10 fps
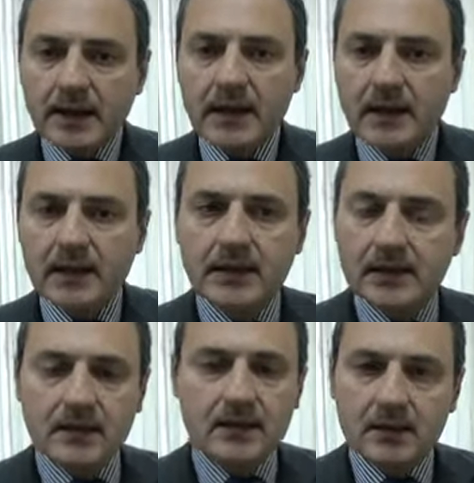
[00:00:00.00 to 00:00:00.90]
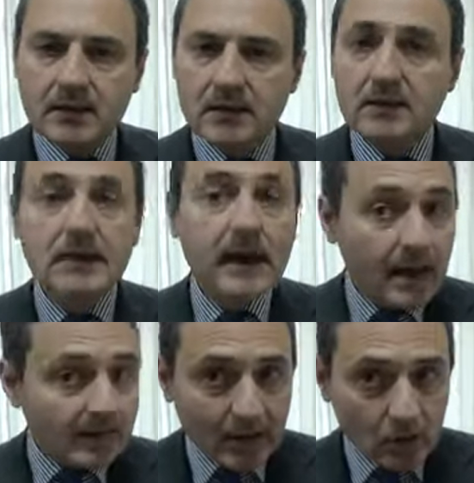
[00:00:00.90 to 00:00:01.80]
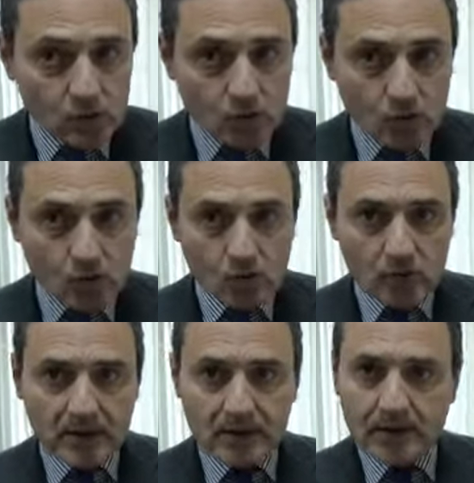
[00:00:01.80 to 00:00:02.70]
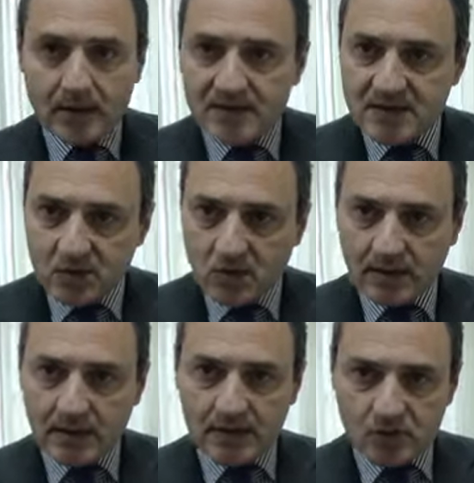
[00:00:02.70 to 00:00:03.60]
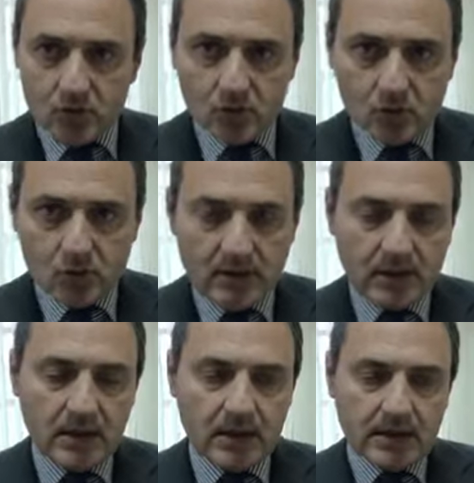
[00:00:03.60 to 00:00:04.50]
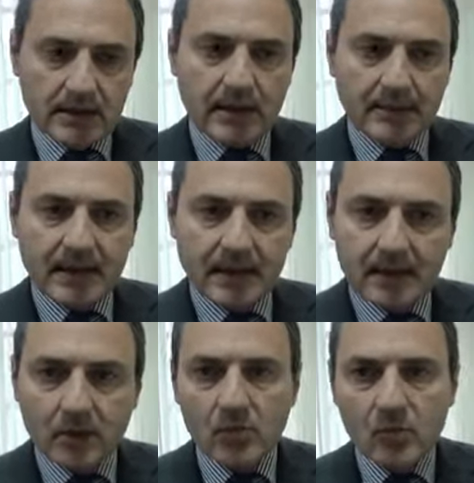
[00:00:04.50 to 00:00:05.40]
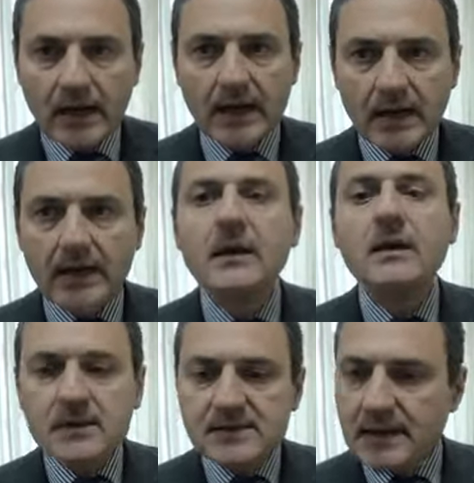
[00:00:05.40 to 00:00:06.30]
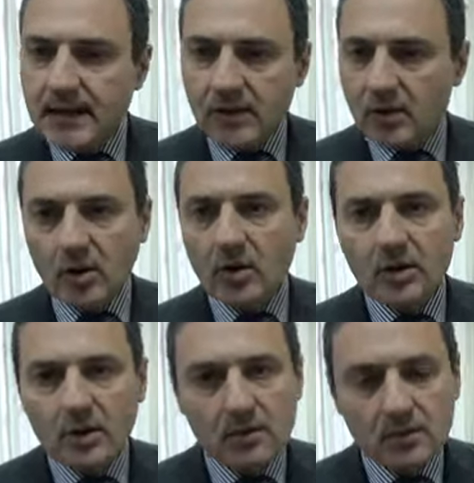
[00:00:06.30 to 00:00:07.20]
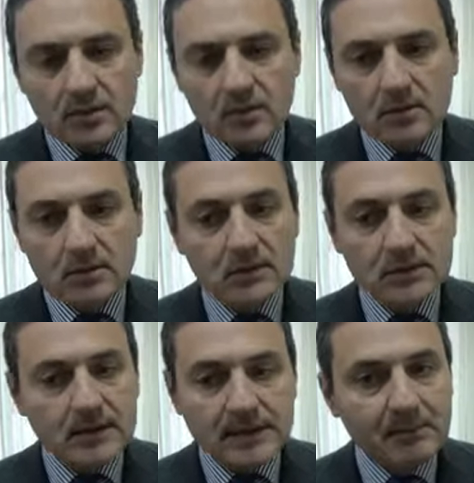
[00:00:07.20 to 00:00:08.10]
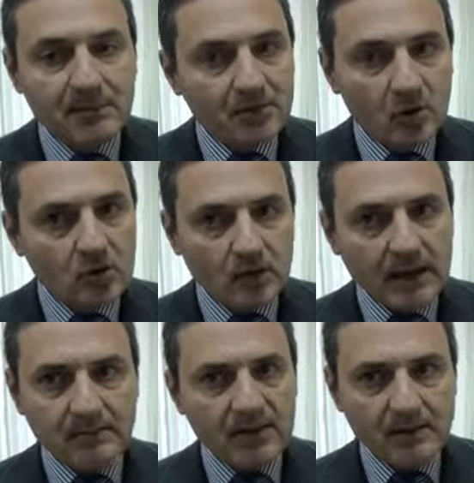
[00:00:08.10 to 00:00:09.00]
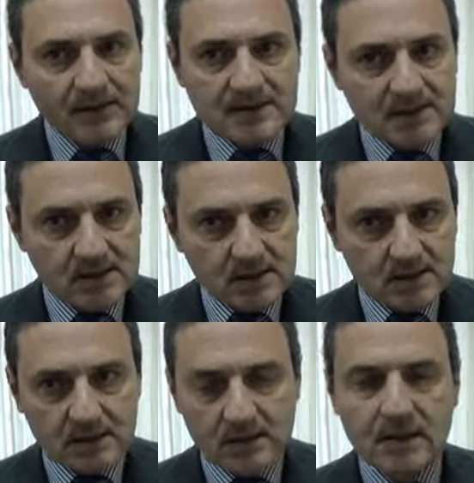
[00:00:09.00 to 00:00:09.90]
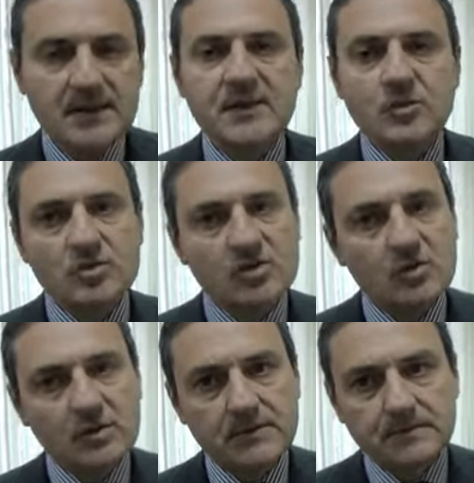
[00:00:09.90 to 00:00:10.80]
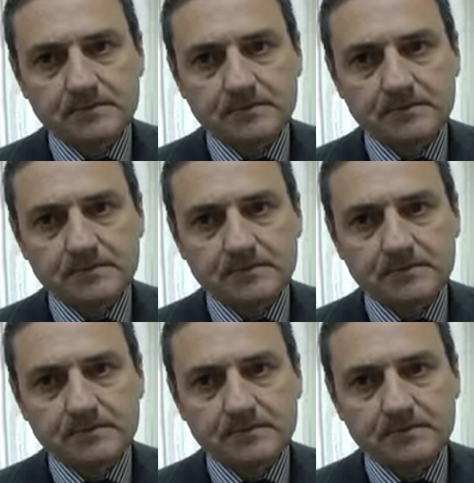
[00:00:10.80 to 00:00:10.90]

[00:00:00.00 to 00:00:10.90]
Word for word: e eh, della macrostruttura, della revisione della struttura della macchina comunale saranno eh, in tempi molto rapidi messi eh, in esecuzione.